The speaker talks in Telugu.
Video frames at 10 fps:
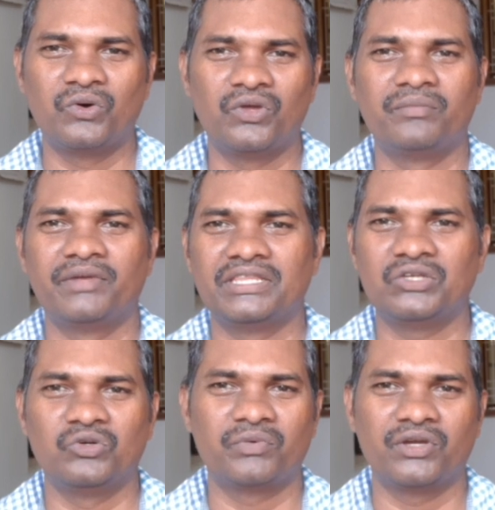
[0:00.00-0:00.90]
కోయం అనేది
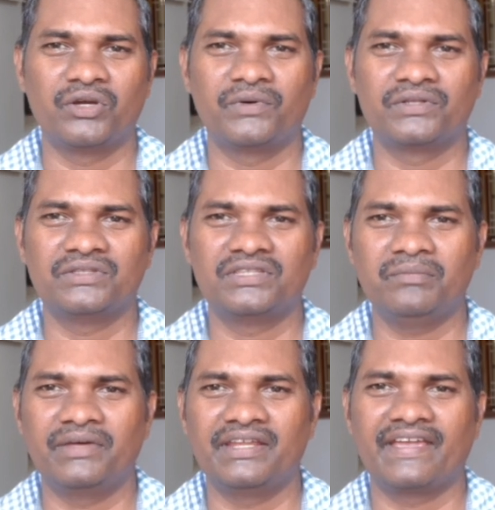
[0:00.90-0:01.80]
ఉపయోగపడుతుంది
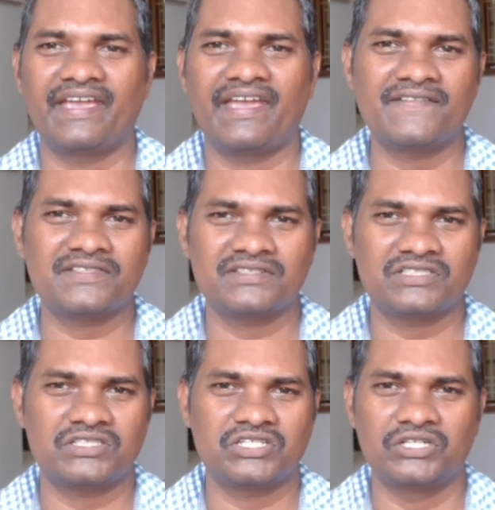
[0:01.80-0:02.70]
మరి క్యాన్సర్
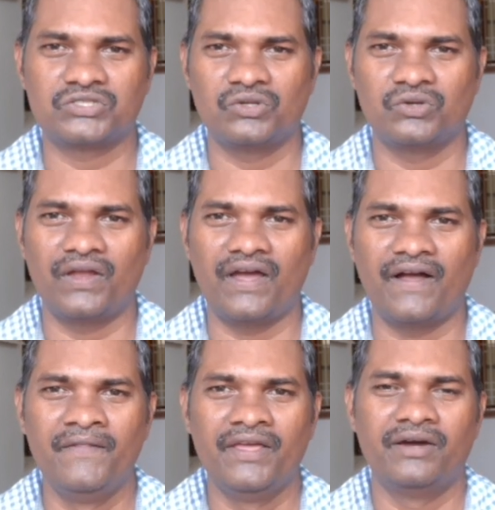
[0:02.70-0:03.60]
స్టేట్స్లో కూడా
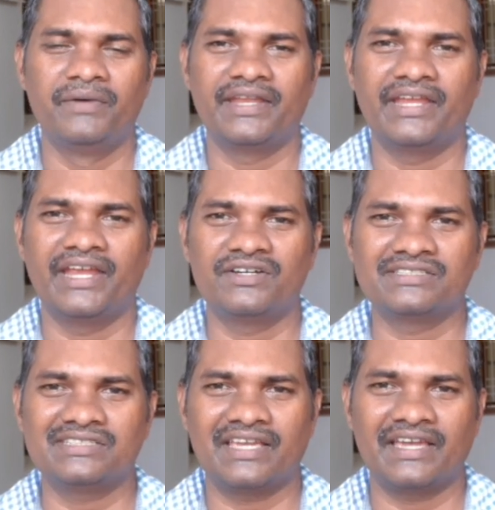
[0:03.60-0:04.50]
మరి
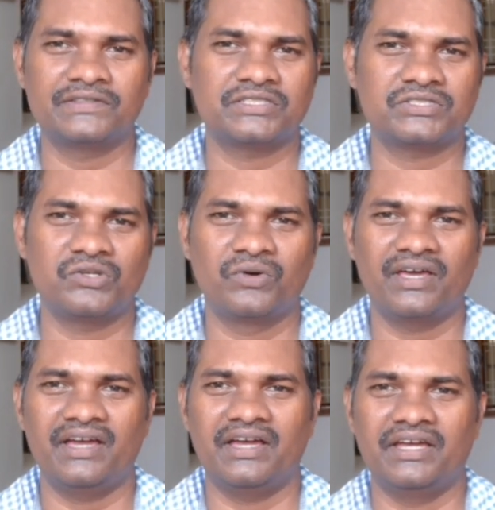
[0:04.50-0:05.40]
అడ్వాన్స్డ్ క్యాన్సర్స్లో కూడా
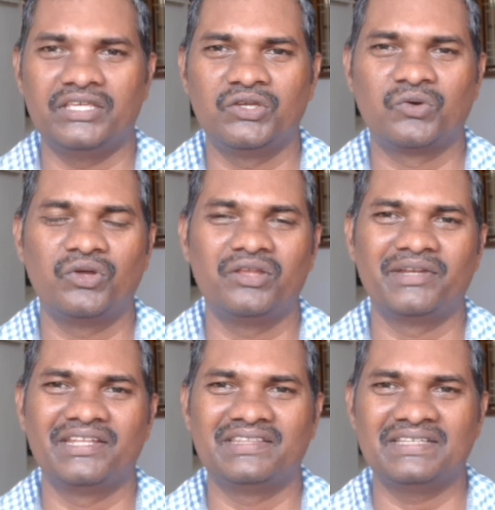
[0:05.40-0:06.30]
ఈ కోయం
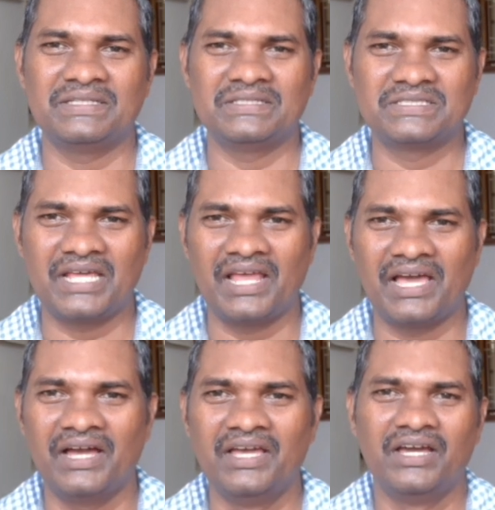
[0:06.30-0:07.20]
అనేది చాలా
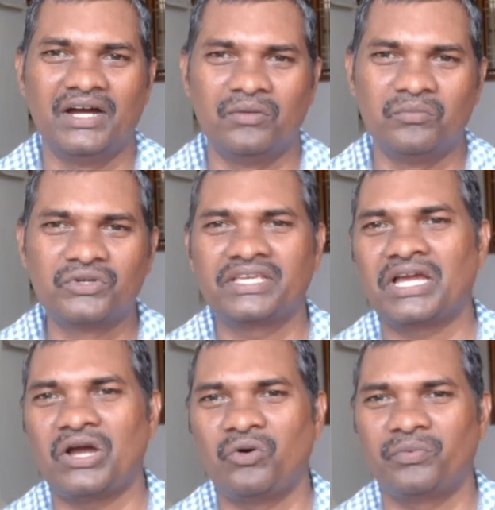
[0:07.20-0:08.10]
ముఖ్యంగా
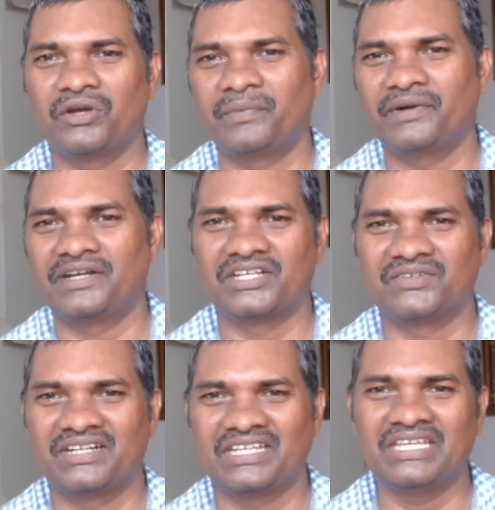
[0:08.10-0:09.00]

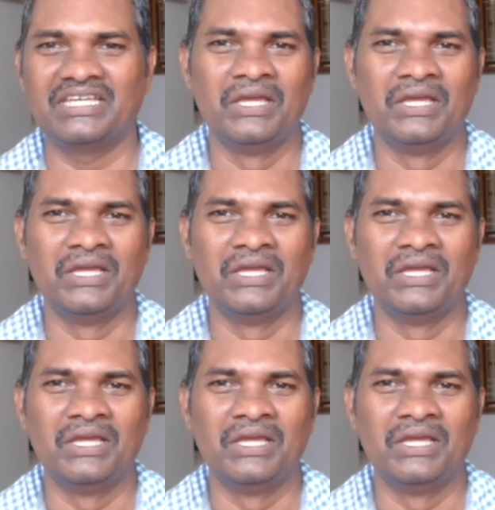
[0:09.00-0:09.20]
ఉపయోగపడేటటువంటి